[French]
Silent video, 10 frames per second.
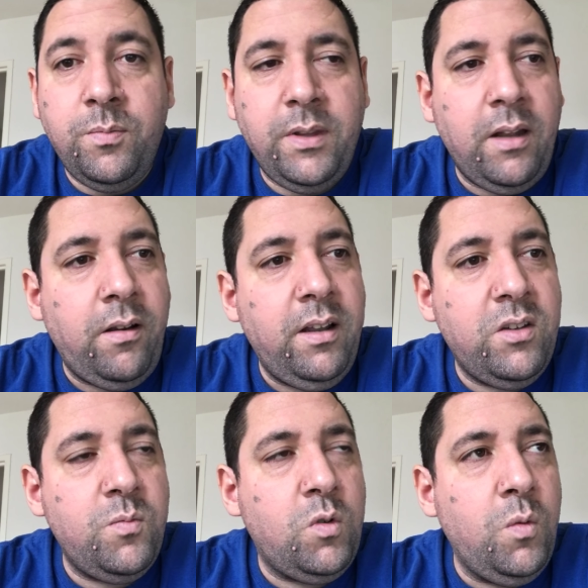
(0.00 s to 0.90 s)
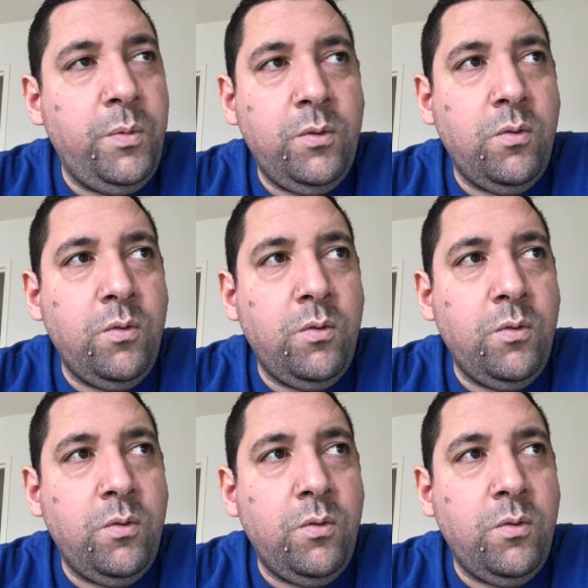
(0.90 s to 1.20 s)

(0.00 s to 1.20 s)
Putain, alors là, je me coupe une